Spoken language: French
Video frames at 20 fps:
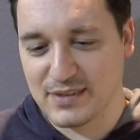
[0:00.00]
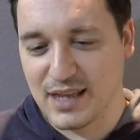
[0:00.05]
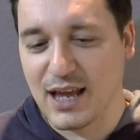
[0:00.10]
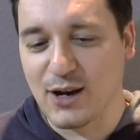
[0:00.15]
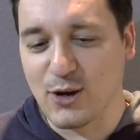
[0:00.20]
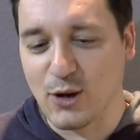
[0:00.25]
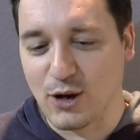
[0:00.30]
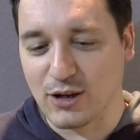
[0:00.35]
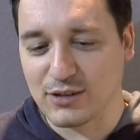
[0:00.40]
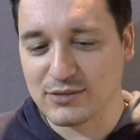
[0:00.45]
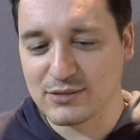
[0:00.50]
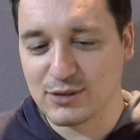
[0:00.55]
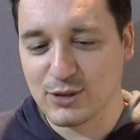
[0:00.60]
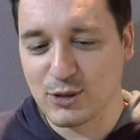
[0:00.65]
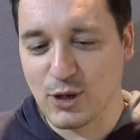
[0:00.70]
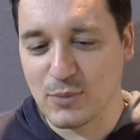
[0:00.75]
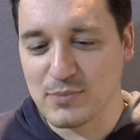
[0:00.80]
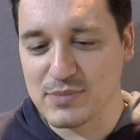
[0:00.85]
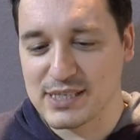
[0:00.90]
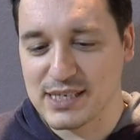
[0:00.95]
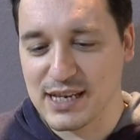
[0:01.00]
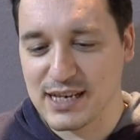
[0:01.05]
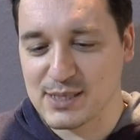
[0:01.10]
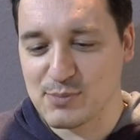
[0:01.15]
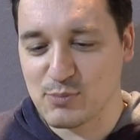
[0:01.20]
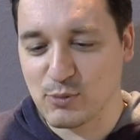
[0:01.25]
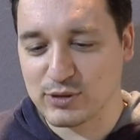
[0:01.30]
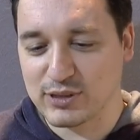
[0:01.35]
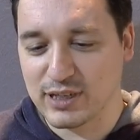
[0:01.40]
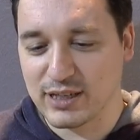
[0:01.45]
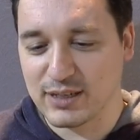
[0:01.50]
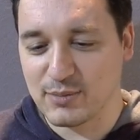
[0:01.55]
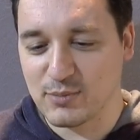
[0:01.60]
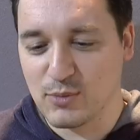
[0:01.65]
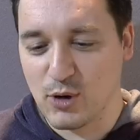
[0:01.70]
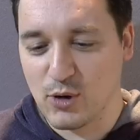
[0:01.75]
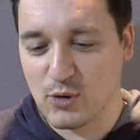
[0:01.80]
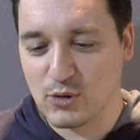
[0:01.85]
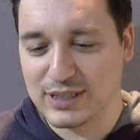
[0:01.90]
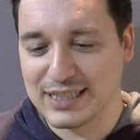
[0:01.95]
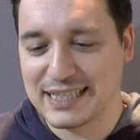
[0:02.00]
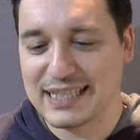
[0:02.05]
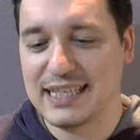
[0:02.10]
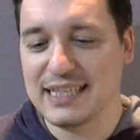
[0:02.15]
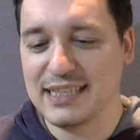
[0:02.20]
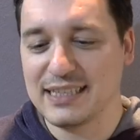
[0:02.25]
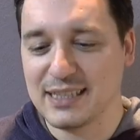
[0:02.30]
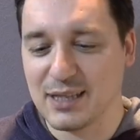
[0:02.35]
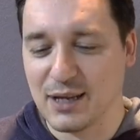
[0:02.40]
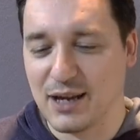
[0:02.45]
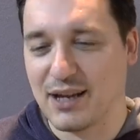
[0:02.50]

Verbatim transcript: Alors, comme ça, spontanément, qui